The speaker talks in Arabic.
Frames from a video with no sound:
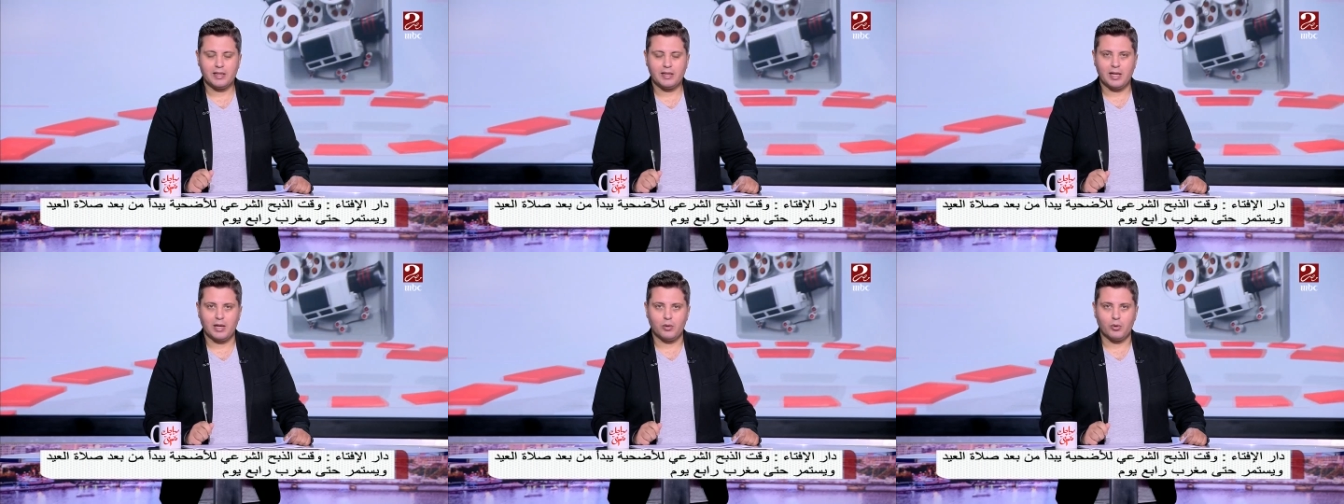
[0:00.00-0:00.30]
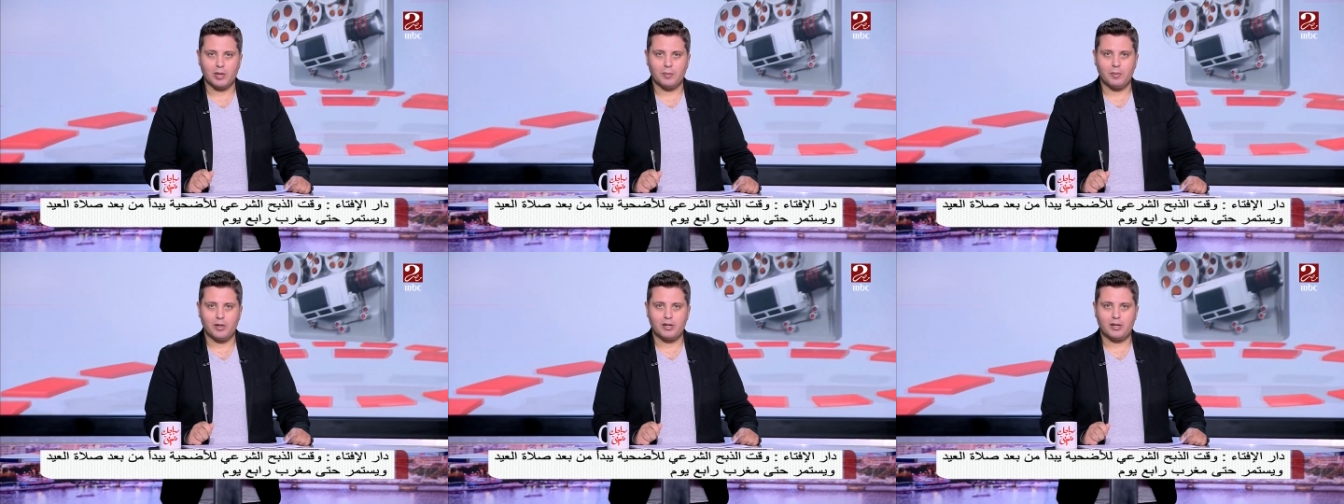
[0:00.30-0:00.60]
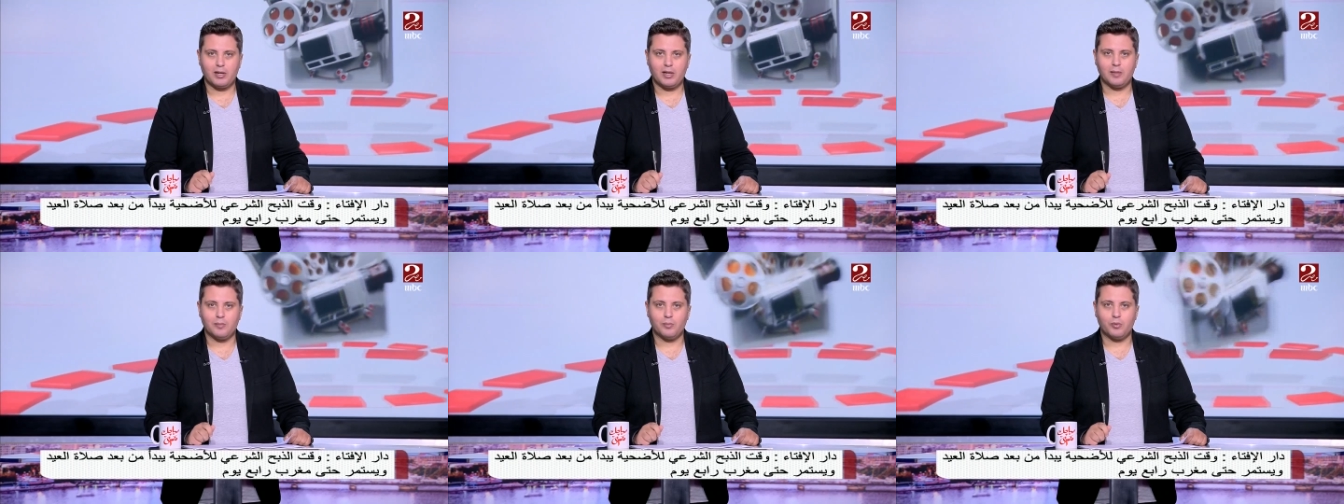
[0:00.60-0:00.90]
أو
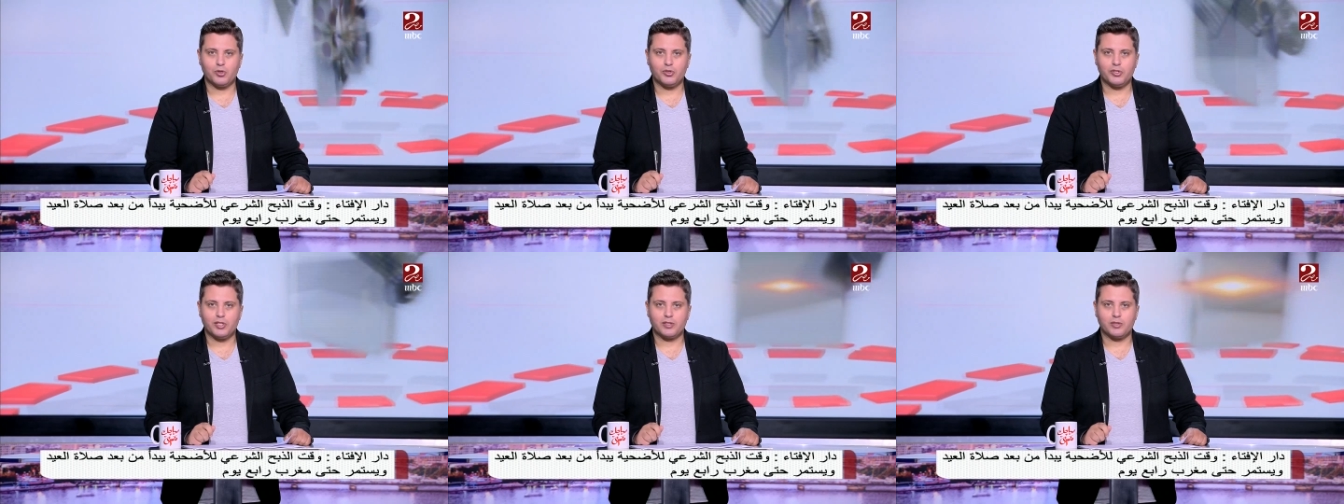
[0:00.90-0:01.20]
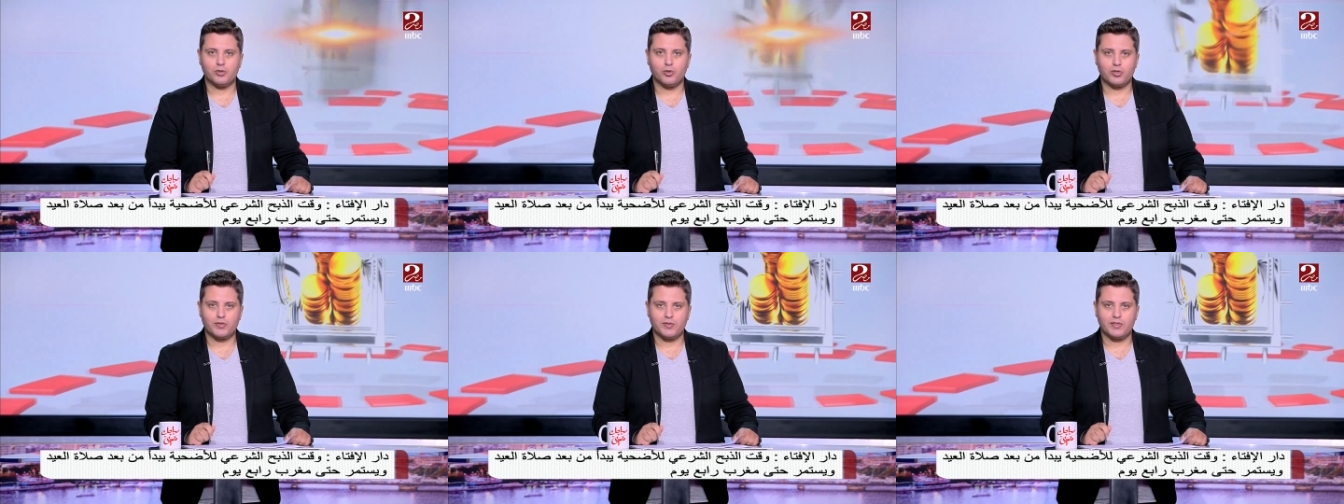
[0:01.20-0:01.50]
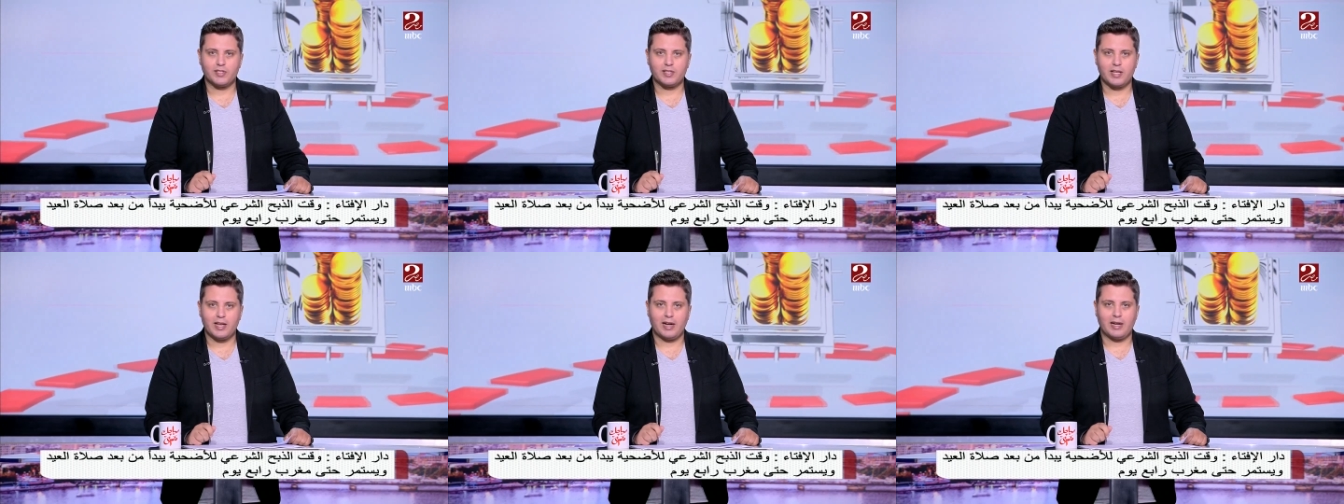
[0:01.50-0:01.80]
البقاء مدة
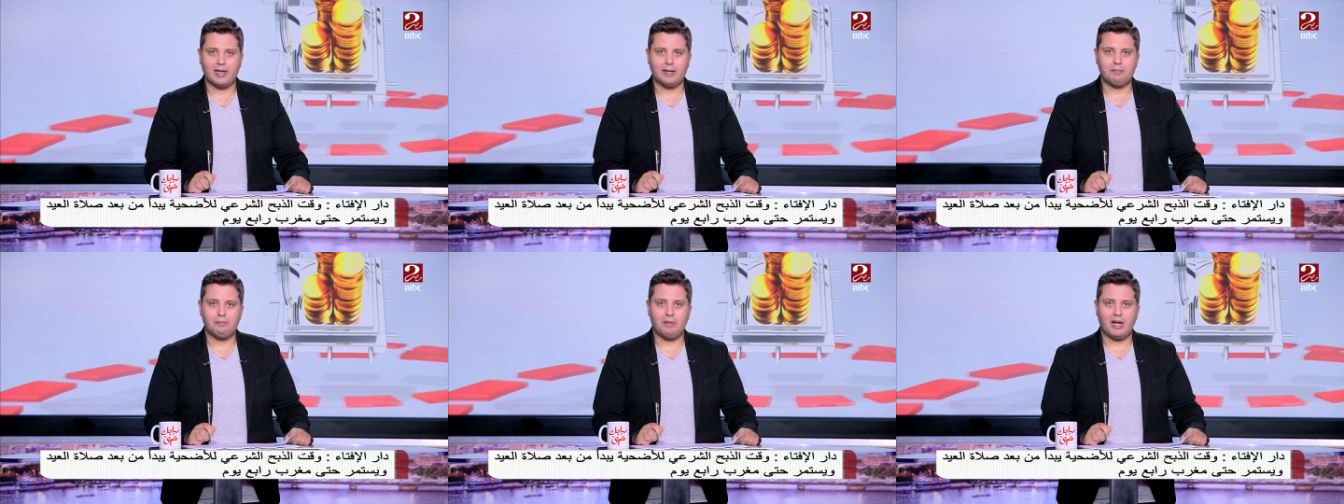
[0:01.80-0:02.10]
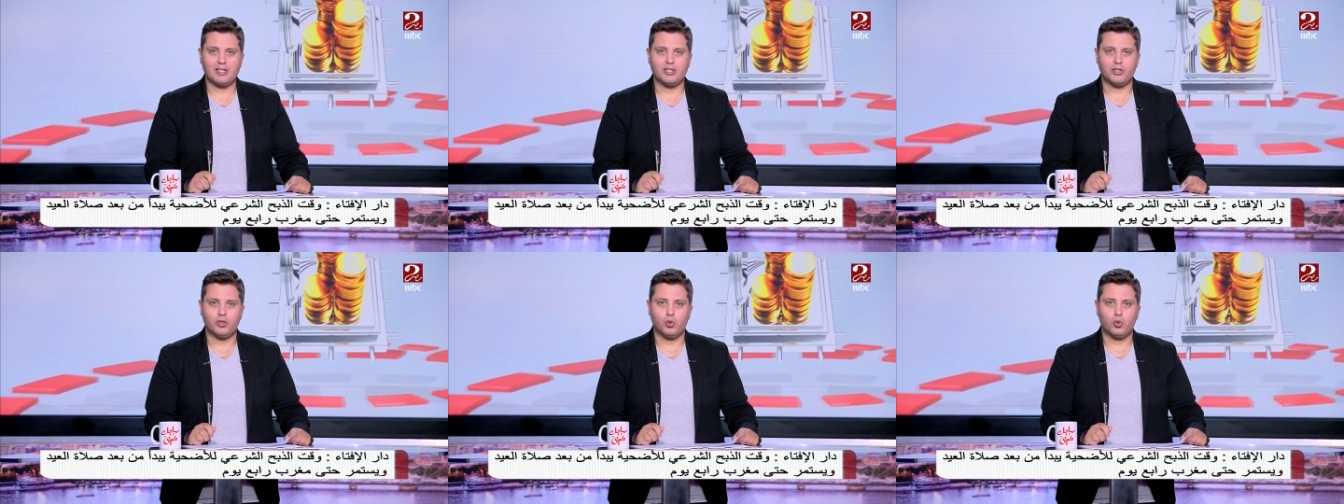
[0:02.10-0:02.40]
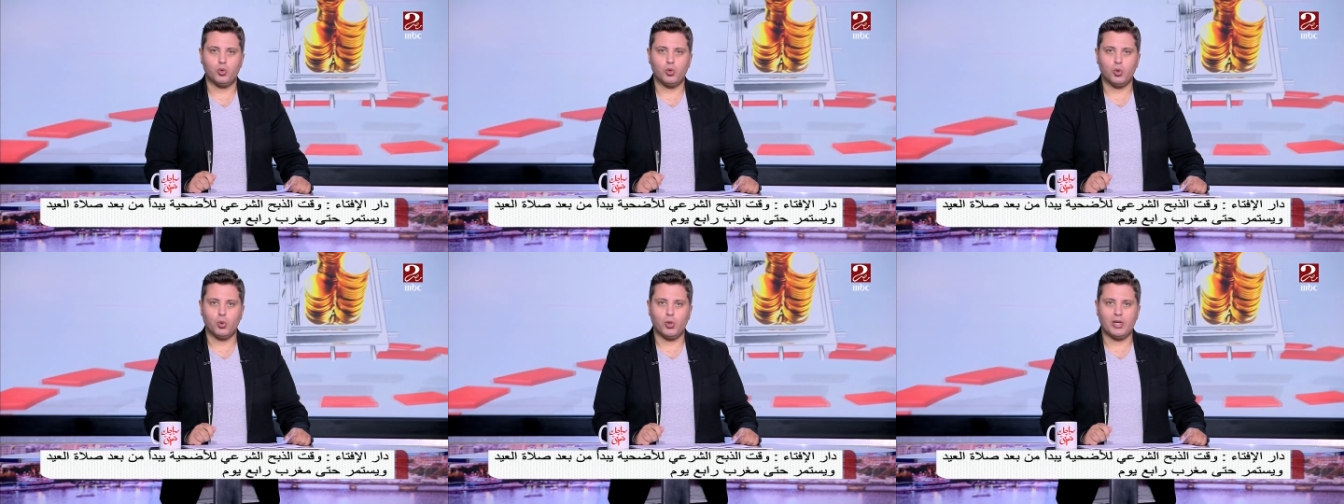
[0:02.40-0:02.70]
نصف ساعة بعد
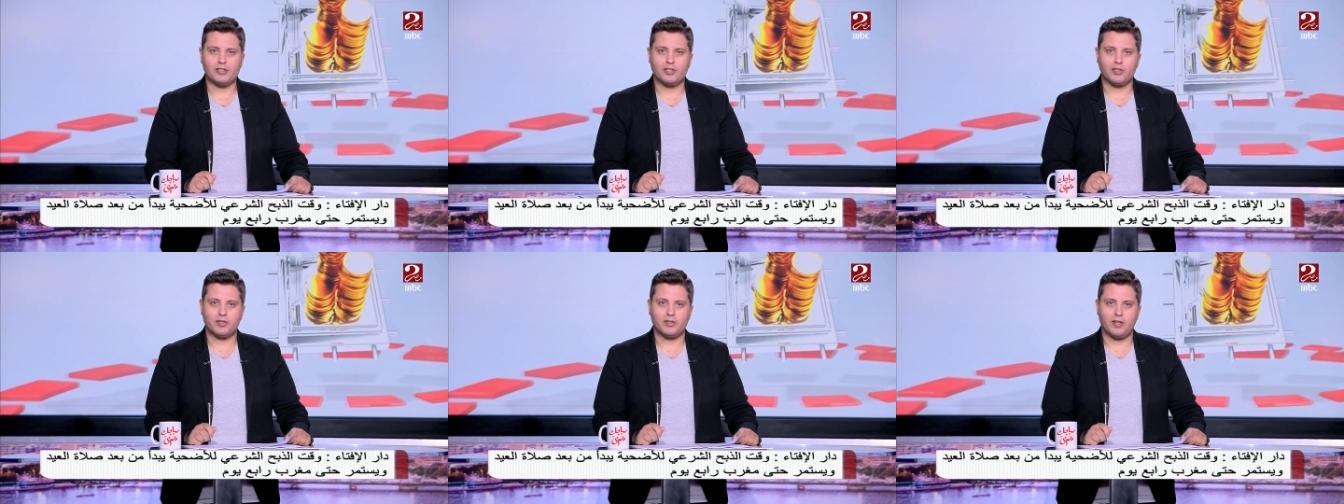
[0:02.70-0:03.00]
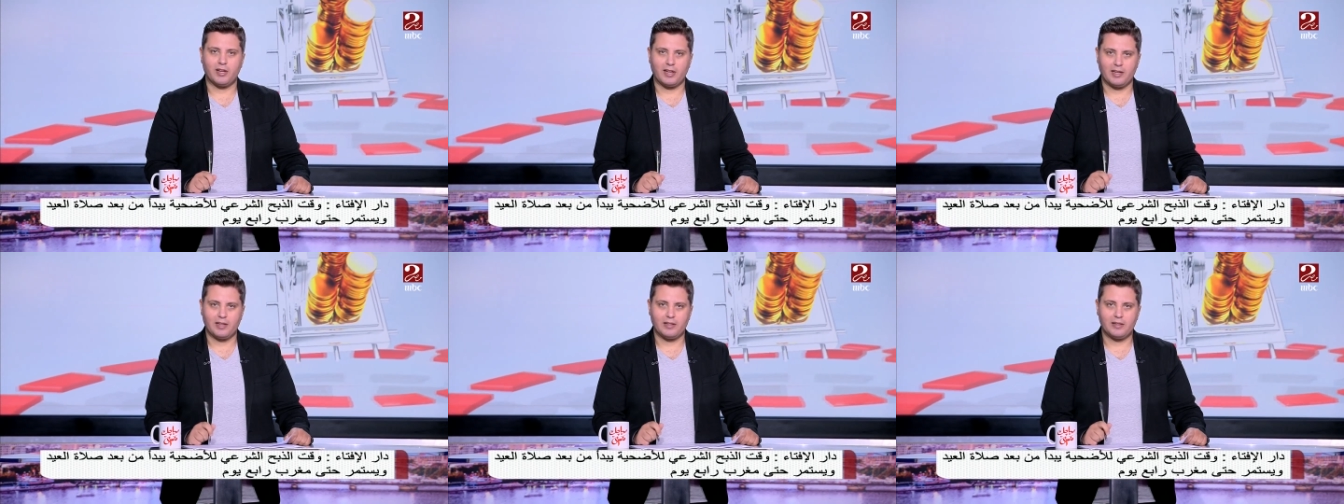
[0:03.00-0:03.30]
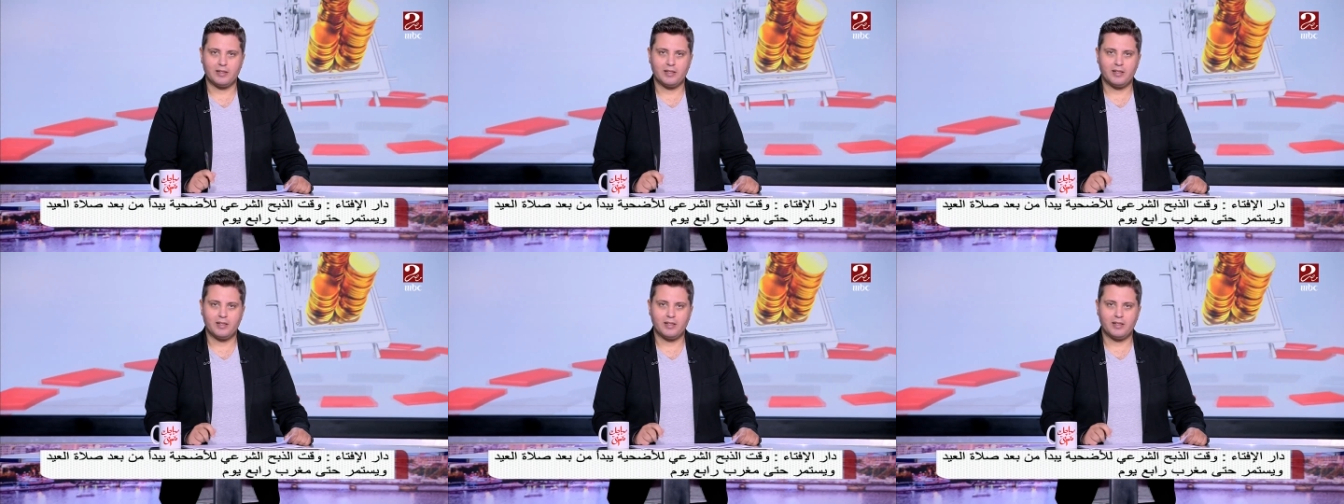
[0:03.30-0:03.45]
دخول وقت الصلاة